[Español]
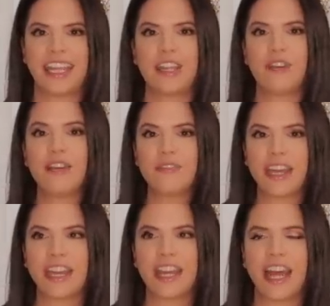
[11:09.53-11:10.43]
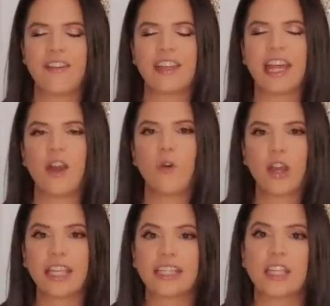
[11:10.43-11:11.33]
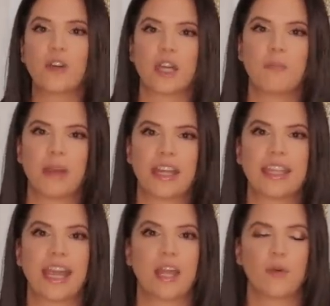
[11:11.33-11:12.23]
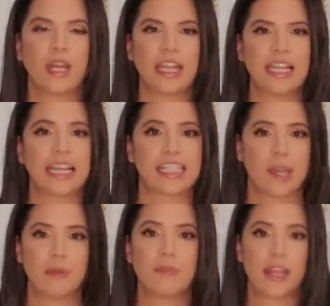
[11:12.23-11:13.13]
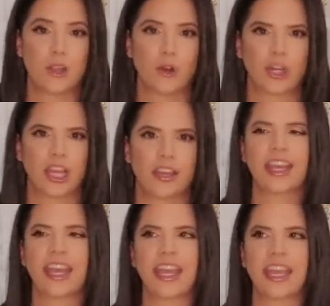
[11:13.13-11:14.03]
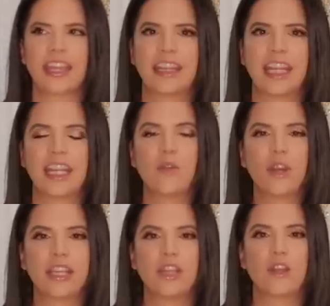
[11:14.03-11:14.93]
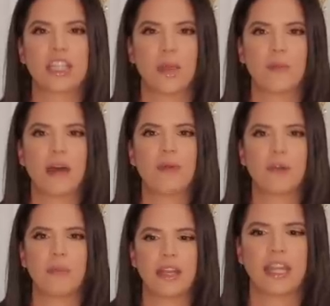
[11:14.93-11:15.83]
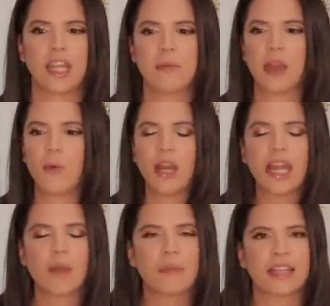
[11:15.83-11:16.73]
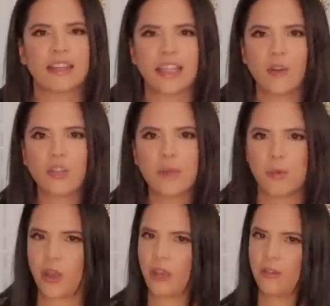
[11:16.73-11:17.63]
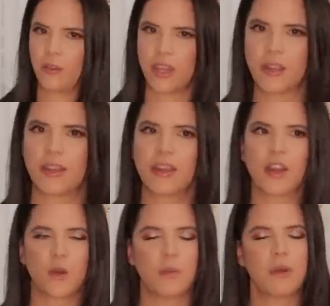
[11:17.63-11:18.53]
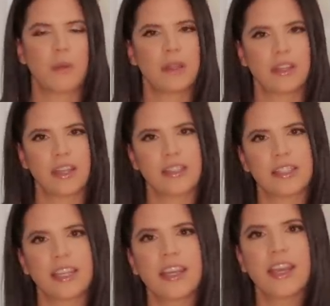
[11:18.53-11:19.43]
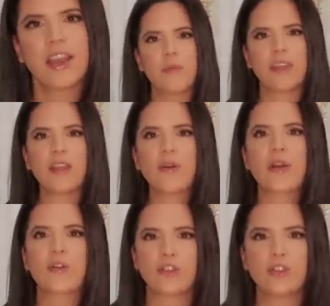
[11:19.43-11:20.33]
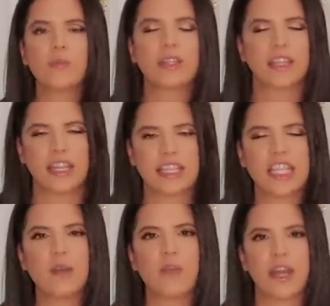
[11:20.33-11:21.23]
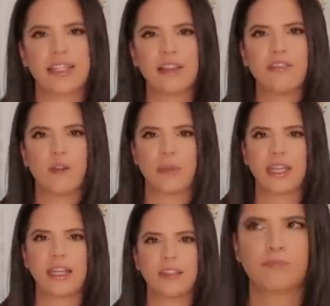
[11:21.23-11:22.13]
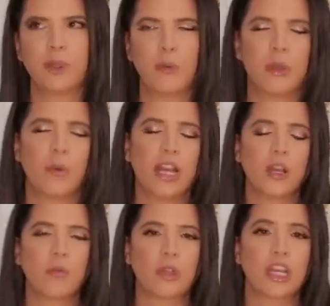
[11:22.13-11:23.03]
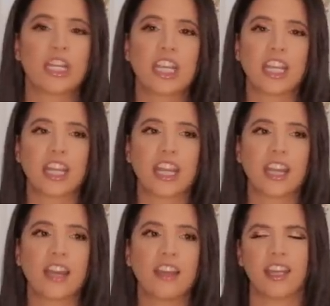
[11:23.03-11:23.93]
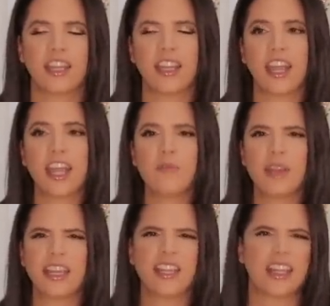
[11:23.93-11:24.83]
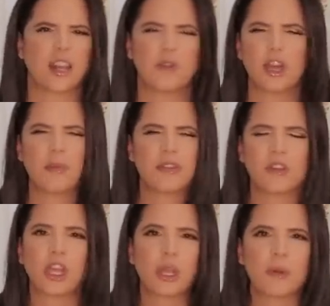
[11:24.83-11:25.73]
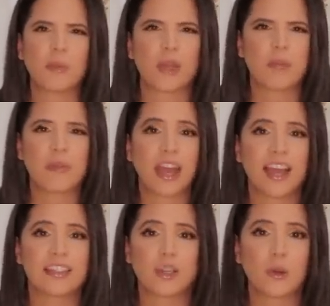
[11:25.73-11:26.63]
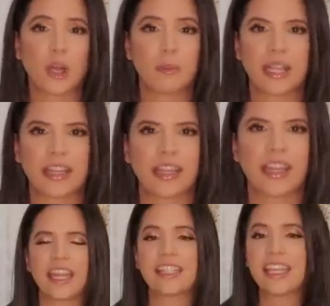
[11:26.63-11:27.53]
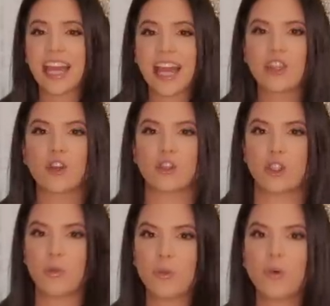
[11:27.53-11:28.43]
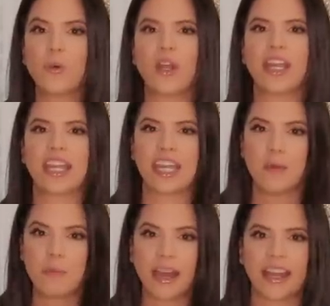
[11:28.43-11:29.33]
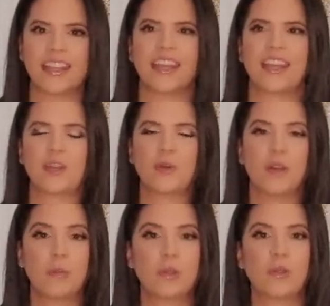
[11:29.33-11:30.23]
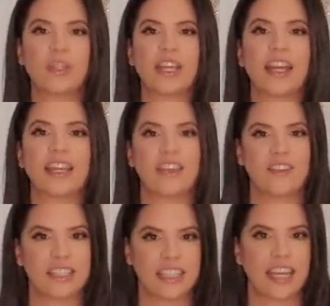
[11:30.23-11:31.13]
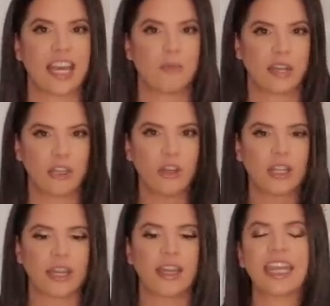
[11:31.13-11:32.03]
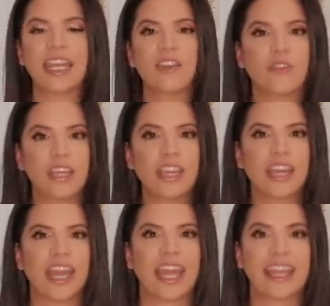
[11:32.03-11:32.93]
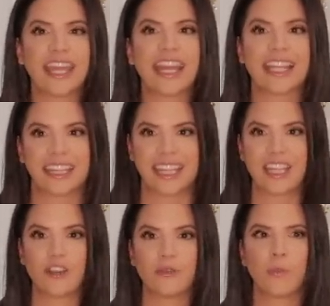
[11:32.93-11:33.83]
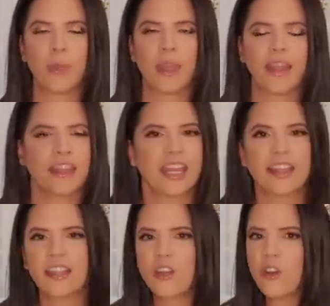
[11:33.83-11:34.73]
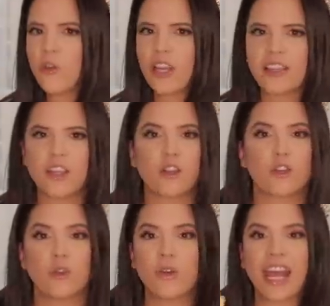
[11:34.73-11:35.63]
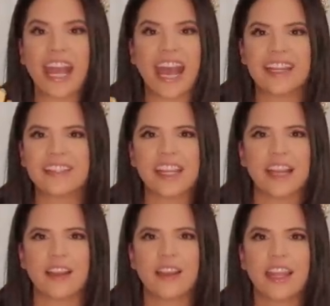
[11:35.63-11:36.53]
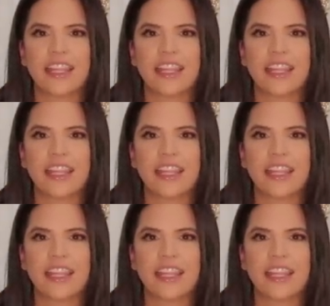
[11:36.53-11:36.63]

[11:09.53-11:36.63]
Y Belver había un castillo en España, en una isla que se llama Mallorca, que tenía un castillo que se llamaba Belver. Y mi abuela de mentirosa, porque, oye, ¿cómo me va a mentir así? Me dijo que nosotros pertenecíamos a esa familia. Pero mi abuela, como yo era chiquitica, y ella, imagínate, ella nunca pensó que yo iba a poder viajar seguramente. Y hace años yo pude ir a España y tuve la oportunidad de visitar a Mallorca. Y vi este castillo ello este castillo no era un castillo, eso era una cárcel.